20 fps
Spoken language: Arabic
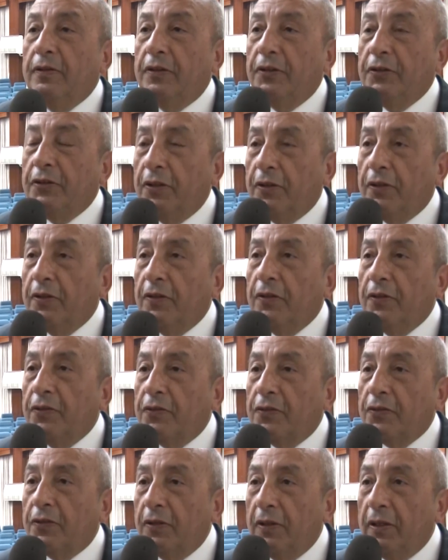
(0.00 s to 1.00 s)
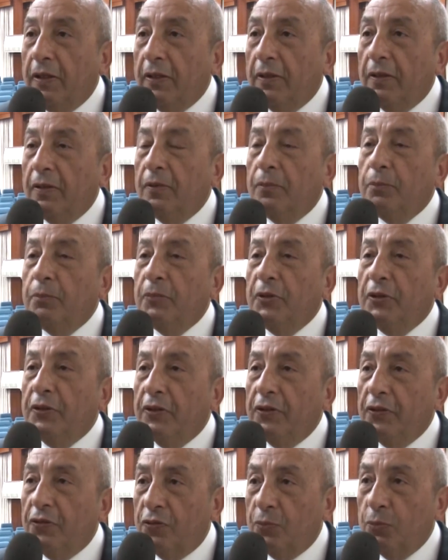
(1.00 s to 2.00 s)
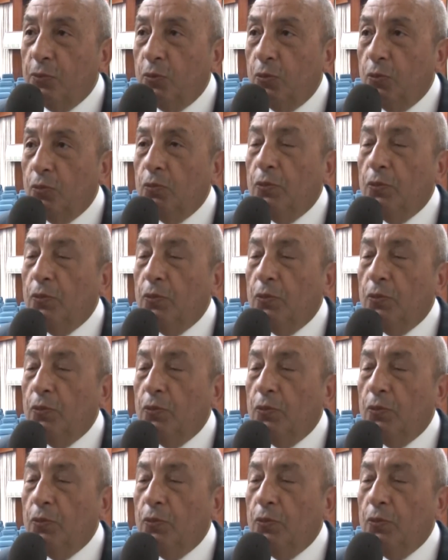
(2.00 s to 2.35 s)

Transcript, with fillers: تيار الاستقلال من اسمه